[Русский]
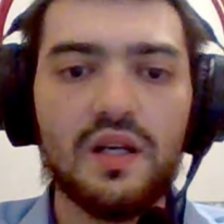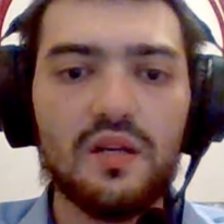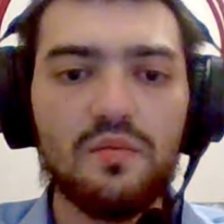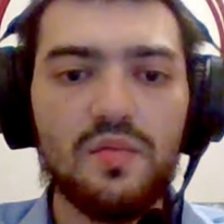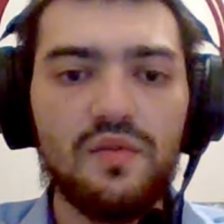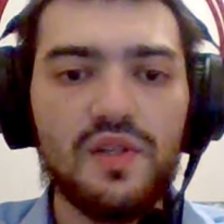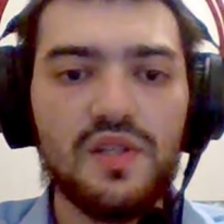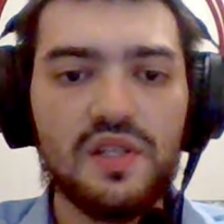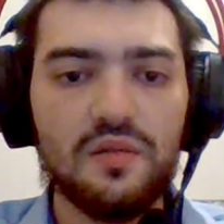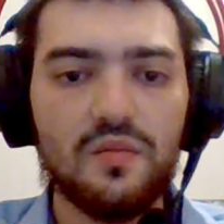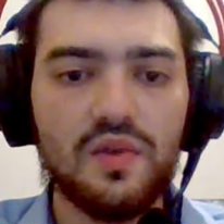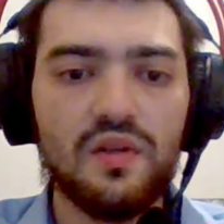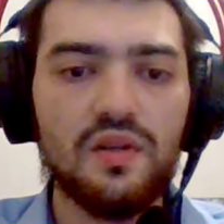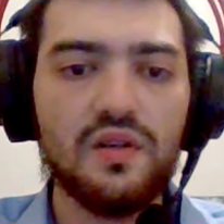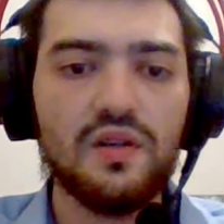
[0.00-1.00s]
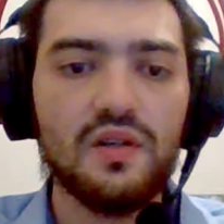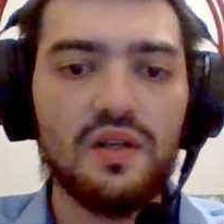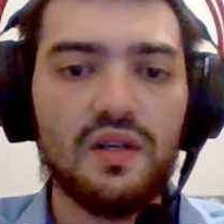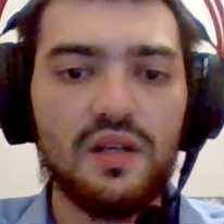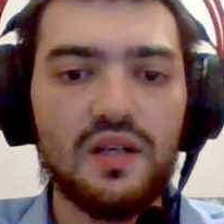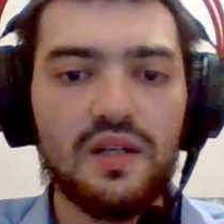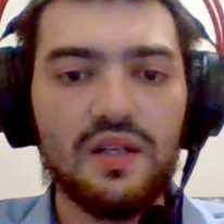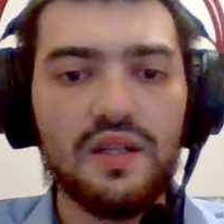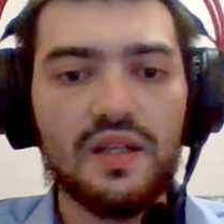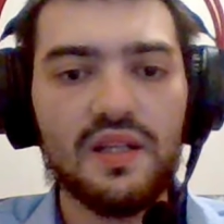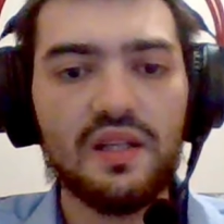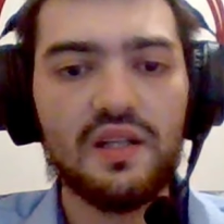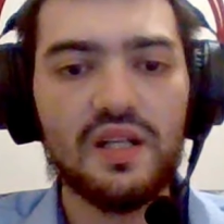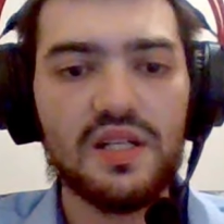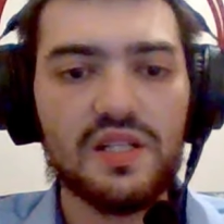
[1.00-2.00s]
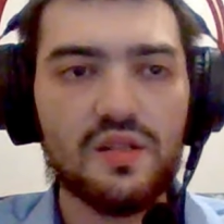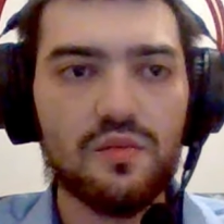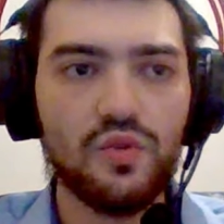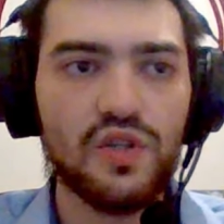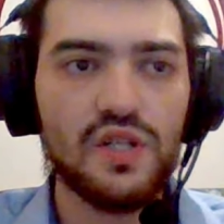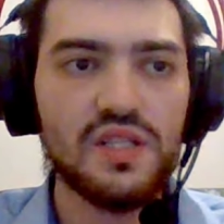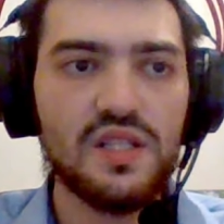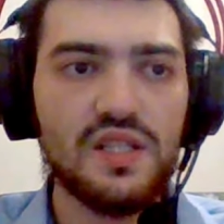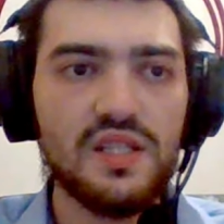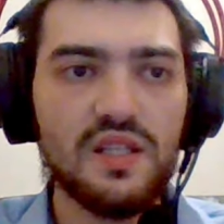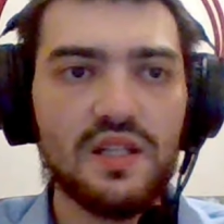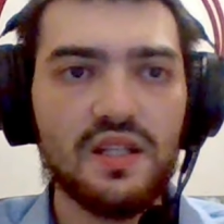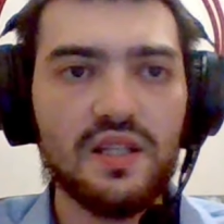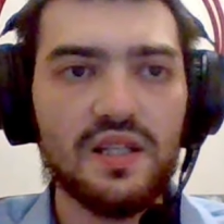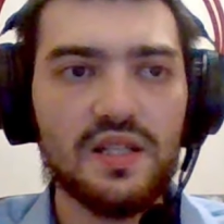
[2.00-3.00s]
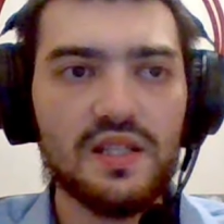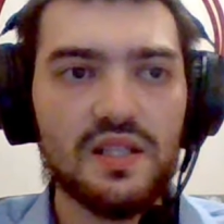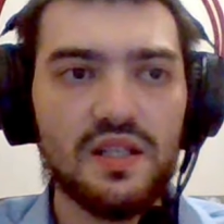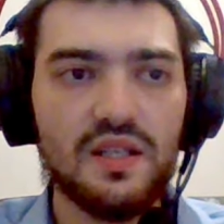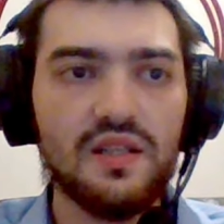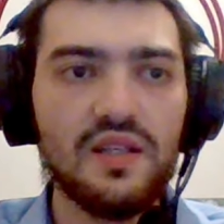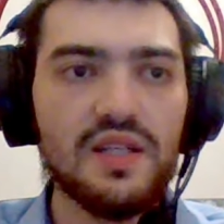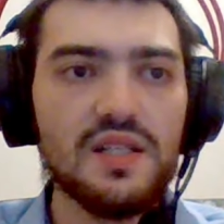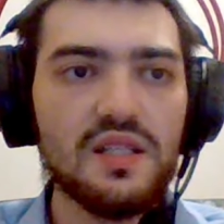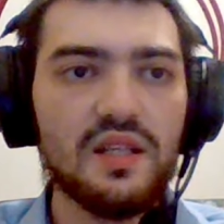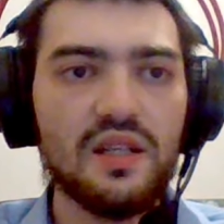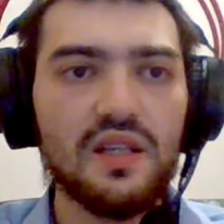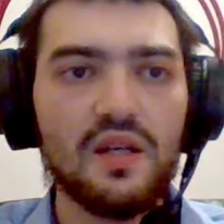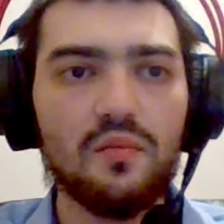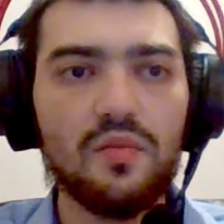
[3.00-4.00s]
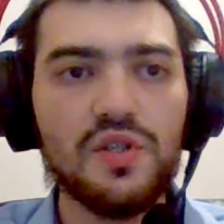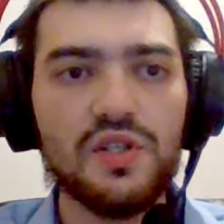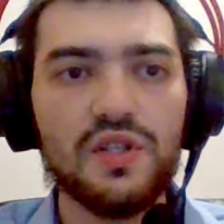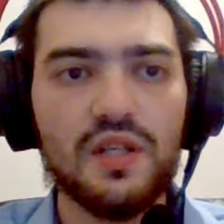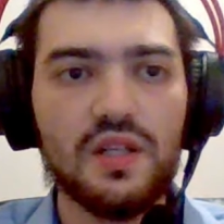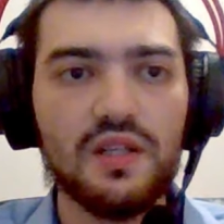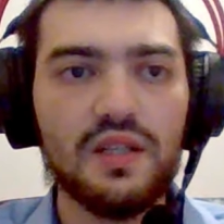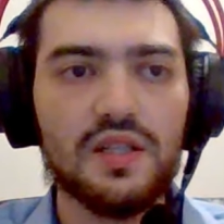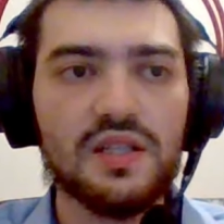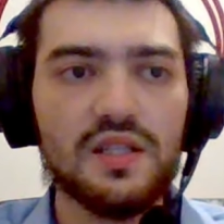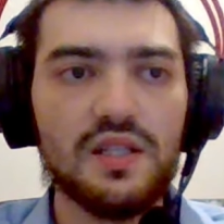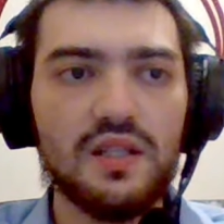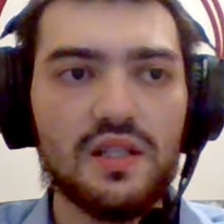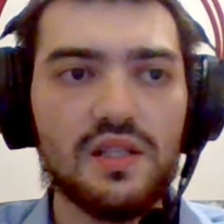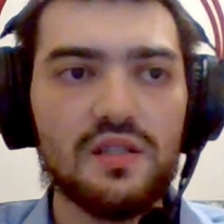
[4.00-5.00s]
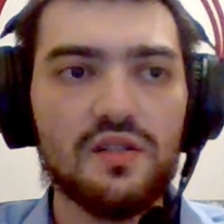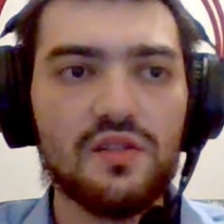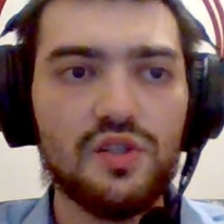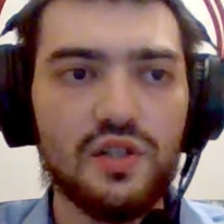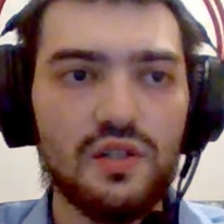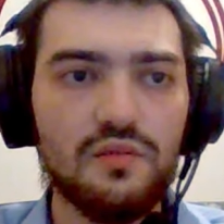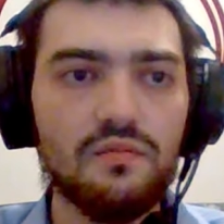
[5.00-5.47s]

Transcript: Как мы видим, а, над классом у нас есть аннотация тест, это обычная аннотация testng.